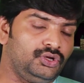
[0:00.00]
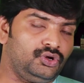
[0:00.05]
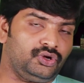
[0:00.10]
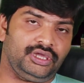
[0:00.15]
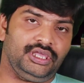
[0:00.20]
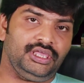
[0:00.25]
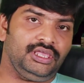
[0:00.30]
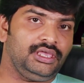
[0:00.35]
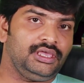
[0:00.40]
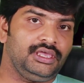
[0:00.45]

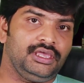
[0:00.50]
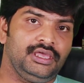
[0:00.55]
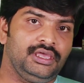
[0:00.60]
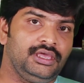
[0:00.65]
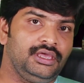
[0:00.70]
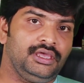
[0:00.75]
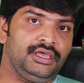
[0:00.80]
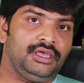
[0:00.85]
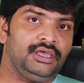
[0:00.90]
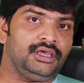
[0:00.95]
ఓకే
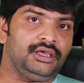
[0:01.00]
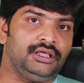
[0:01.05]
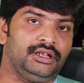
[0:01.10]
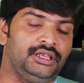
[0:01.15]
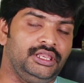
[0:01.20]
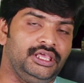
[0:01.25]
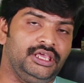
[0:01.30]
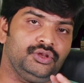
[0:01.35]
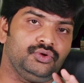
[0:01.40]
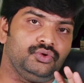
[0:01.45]

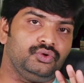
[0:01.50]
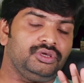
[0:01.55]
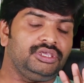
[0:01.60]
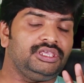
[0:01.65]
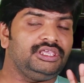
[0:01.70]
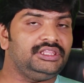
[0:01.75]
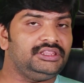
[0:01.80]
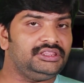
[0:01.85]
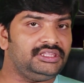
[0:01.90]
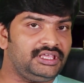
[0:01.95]
నేను
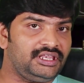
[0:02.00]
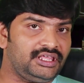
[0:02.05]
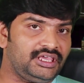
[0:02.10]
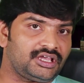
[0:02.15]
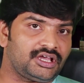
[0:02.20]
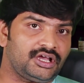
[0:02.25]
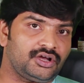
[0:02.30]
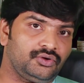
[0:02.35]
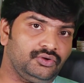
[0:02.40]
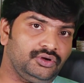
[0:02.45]
హిందీనే
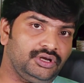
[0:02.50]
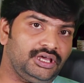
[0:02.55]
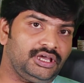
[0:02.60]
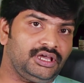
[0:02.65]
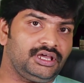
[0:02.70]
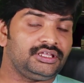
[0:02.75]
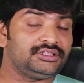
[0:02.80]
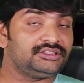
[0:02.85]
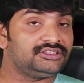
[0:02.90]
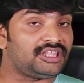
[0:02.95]
కాకుండా
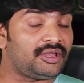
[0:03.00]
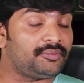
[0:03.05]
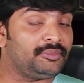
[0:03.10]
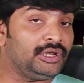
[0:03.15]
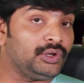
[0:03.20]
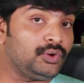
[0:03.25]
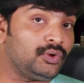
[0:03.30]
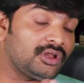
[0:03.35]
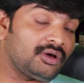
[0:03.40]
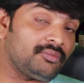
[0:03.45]

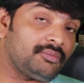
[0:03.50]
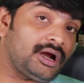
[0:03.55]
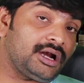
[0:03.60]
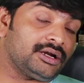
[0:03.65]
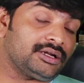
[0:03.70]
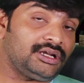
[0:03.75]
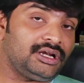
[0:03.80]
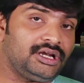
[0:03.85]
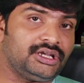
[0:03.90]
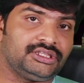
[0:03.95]
తమిళ్ కూడా
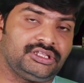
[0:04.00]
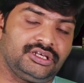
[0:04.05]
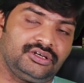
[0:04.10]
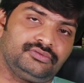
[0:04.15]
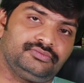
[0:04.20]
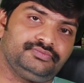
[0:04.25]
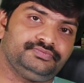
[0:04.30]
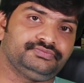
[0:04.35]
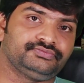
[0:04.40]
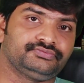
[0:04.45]

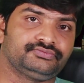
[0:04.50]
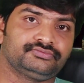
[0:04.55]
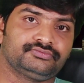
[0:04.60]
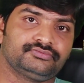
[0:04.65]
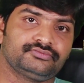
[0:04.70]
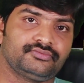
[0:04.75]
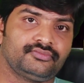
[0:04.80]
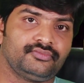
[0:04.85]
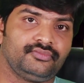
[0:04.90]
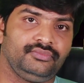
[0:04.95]
మాట్లాడతాను
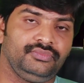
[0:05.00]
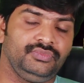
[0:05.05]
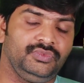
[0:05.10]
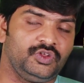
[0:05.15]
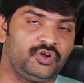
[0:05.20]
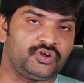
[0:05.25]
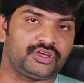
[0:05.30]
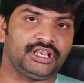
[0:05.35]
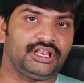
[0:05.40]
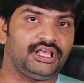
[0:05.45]

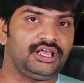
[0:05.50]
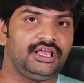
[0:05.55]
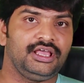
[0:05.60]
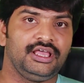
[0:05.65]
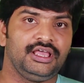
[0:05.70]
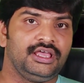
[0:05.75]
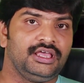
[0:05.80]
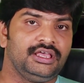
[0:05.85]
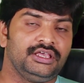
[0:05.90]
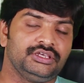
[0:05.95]
ఓకేనా
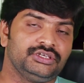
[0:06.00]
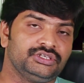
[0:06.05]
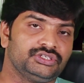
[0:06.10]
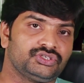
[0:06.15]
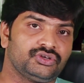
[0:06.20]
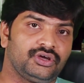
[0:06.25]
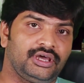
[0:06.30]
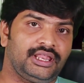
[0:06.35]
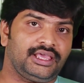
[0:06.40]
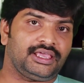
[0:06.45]

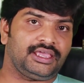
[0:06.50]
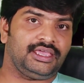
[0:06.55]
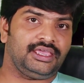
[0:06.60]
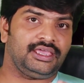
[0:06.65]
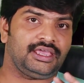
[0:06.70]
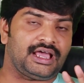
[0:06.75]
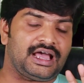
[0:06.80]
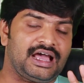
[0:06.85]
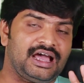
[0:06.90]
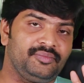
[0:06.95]
సో అలాగే
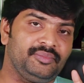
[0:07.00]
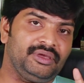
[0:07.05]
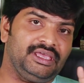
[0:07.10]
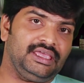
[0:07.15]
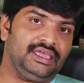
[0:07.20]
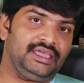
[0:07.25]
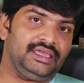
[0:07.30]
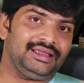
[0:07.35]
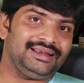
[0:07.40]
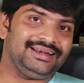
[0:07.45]

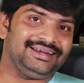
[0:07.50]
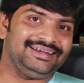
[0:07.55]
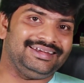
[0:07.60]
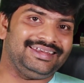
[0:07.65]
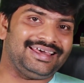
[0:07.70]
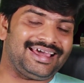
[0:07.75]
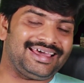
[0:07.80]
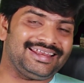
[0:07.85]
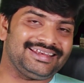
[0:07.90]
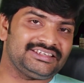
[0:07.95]
ఆమె
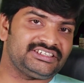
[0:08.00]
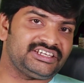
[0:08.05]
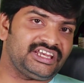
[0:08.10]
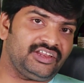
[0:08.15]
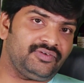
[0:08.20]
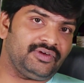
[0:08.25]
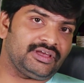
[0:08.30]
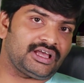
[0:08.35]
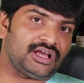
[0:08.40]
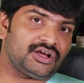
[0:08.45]
డ్యాన్స్
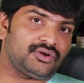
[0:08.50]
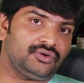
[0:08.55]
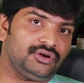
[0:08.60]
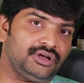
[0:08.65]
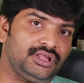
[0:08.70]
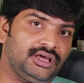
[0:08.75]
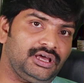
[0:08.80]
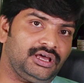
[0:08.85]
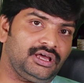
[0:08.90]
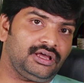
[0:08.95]
చేయడమే
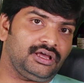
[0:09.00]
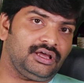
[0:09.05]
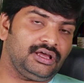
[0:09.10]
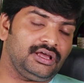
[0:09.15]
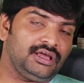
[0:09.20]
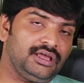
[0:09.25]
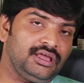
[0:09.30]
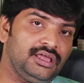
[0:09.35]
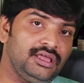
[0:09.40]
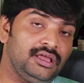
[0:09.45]
కాకుండా
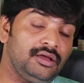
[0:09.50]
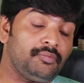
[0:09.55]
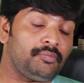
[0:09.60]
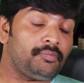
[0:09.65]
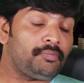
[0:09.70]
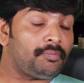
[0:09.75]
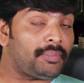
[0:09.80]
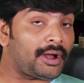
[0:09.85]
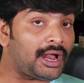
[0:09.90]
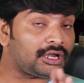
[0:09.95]

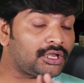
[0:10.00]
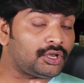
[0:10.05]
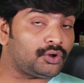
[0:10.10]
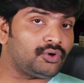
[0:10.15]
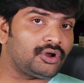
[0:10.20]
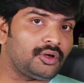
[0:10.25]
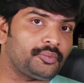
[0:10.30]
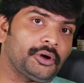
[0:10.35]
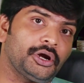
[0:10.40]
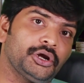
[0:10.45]
పాటలు
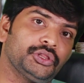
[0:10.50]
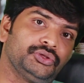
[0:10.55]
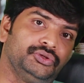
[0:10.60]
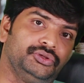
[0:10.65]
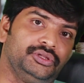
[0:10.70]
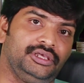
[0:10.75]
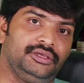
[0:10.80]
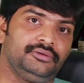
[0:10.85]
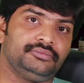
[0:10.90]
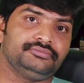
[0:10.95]
కూడా
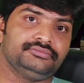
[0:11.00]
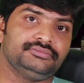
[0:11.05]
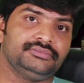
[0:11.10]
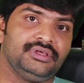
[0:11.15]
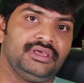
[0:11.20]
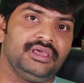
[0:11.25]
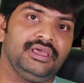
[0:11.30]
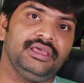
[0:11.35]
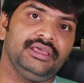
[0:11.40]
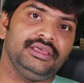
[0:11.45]
పాడుతుంది
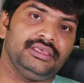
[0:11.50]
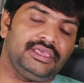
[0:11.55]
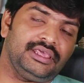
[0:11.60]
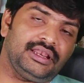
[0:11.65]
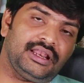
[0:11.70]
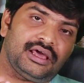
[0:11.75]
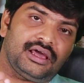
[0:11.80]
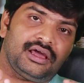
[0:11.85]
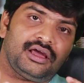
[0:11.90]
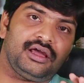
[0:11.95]

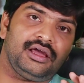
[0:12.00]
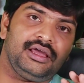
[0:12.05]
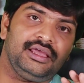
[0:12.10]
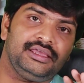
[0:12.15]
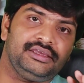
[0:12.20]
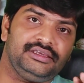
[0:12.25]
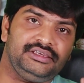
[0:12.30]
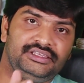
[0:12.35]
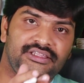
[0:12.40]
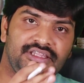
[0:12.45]
ఇలా
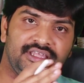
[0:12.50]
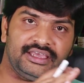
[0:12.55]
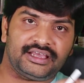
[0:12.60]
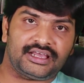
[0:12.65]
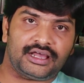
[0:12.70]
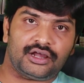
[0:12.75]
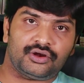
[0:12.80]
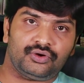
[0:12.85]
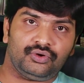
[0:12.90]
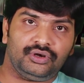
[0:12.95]
ఇదే
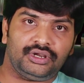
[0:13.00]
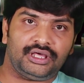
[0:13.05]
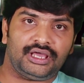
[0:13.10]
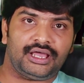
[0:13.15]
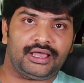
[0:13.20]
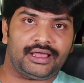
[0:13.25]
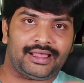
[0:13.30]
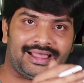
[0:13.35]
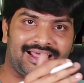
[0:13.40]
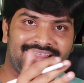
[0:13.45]
కాకుండా
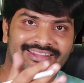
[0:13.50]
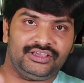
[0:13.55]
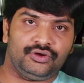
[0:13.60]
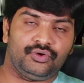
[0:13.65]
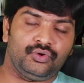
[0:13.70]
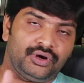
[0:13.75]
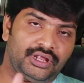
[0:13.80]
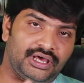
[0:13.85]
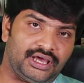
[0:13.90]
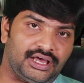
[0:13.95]
అది
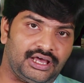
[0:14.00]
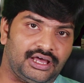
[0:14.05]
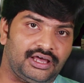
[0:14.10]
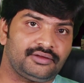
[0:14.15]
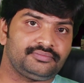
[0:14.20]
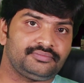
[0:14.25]
కూడా